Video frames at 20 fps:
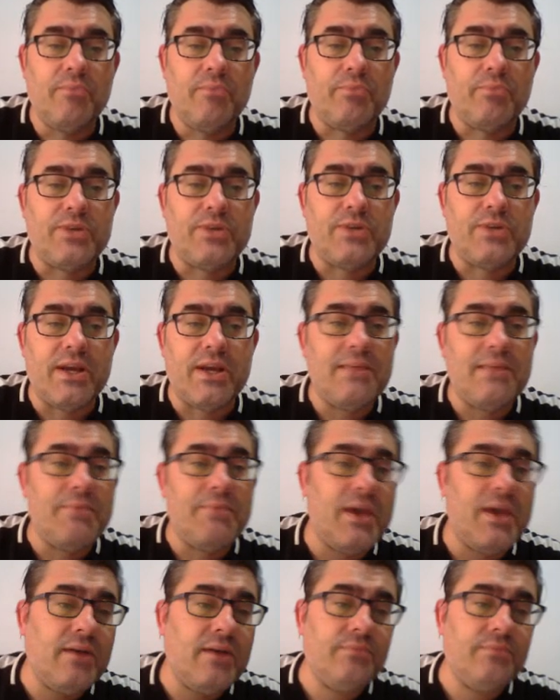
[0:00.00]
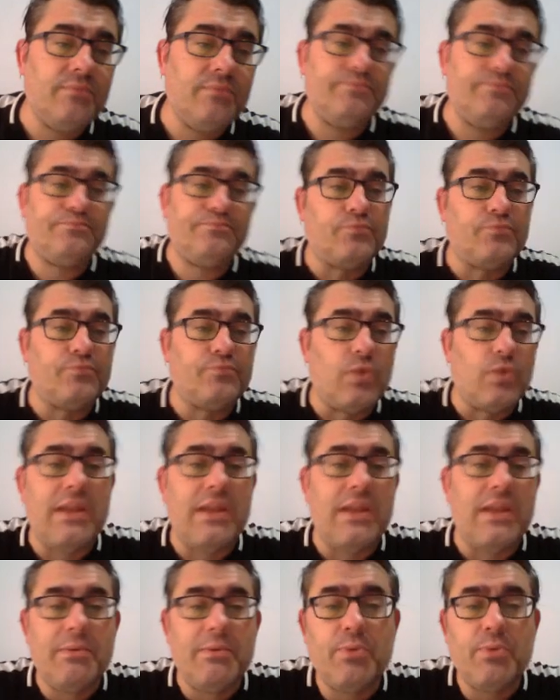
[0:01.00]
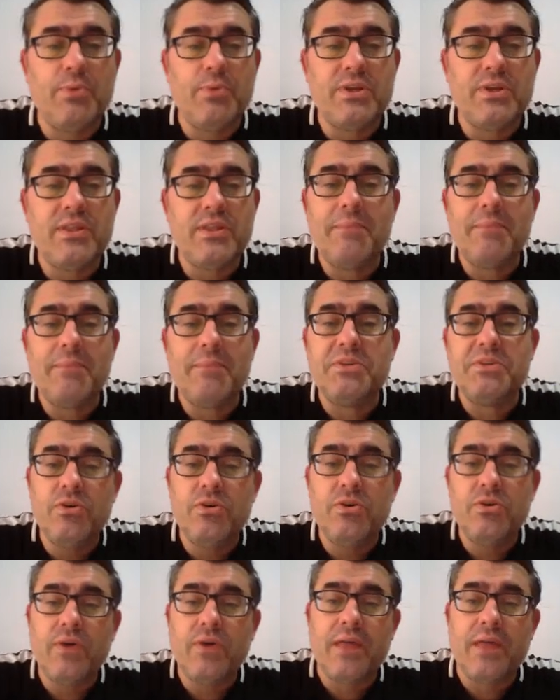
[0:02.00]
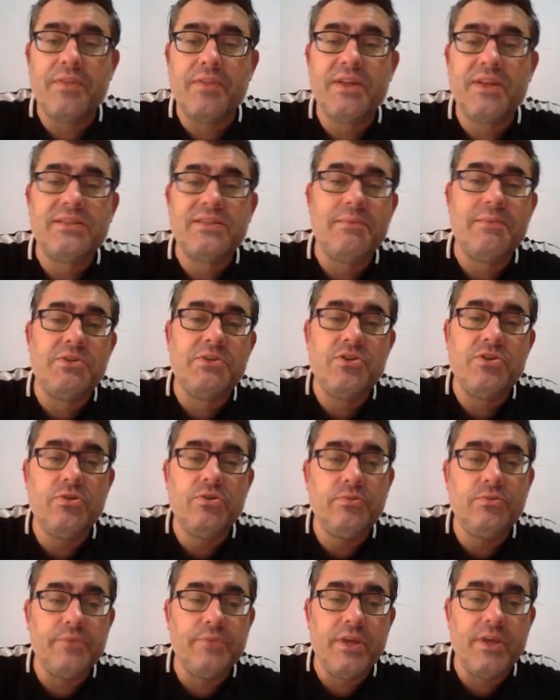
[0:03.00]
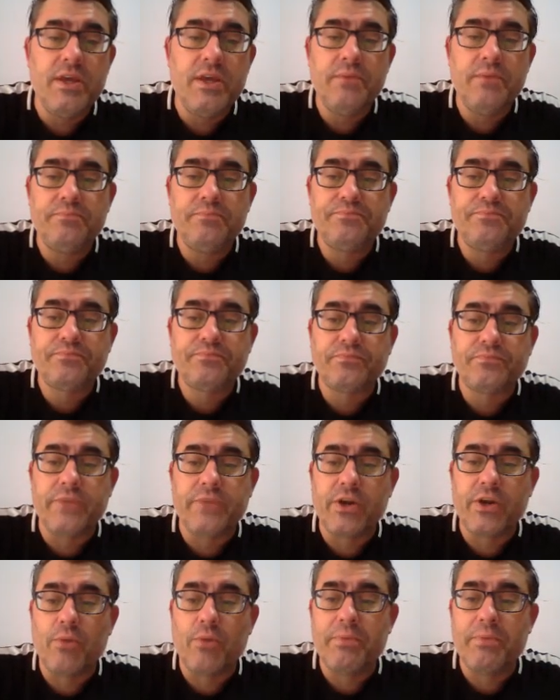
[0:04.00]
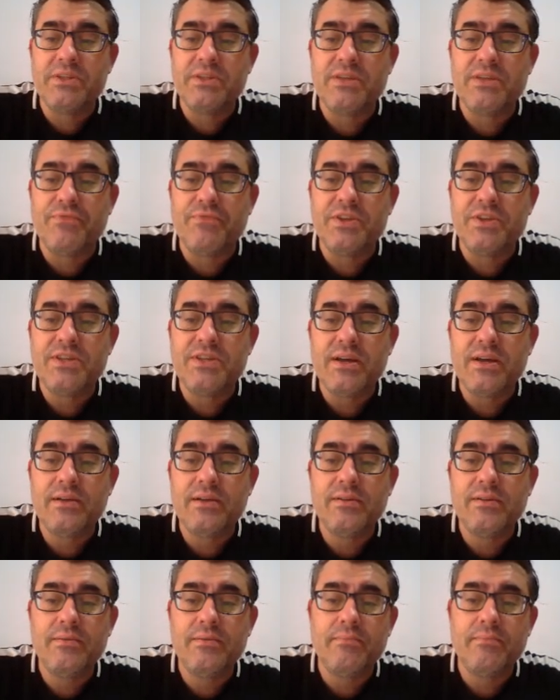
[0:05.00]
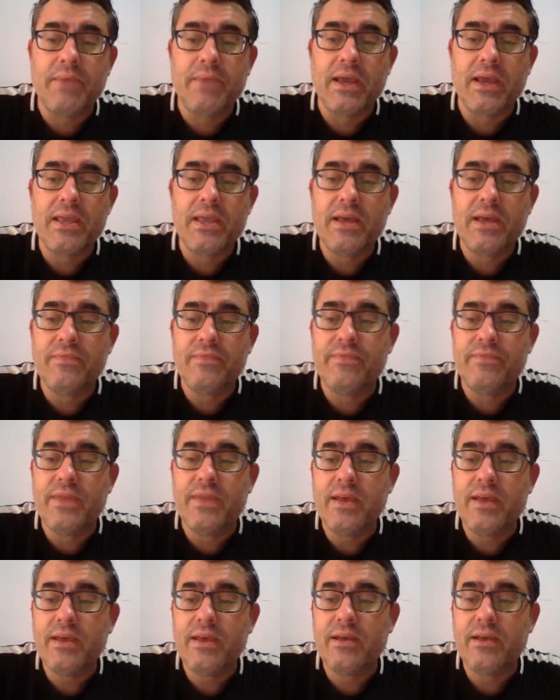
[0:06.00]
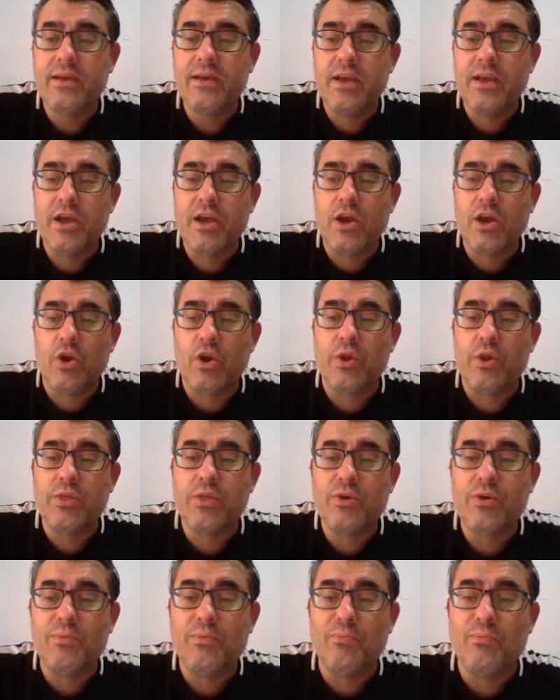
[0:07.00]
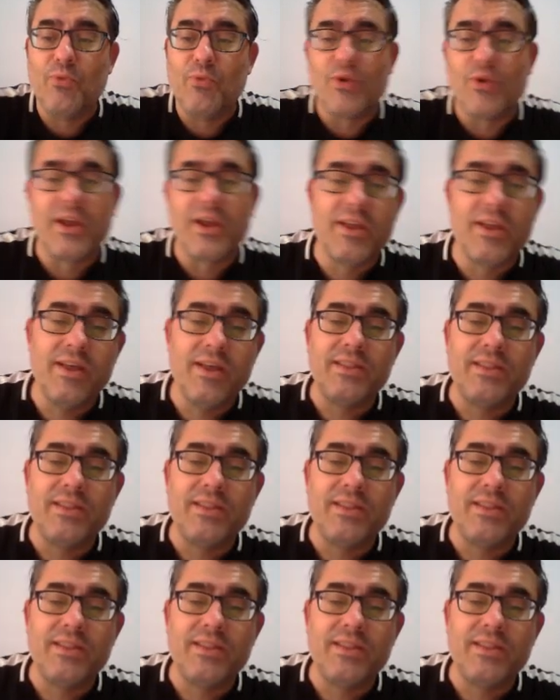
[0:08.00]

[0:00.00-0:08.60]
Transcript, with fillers: Pues aquí también, durante el evento podrás hacer la misión, aceptar esta misión y recompensa ficha pequeña de Lorenzo Murray.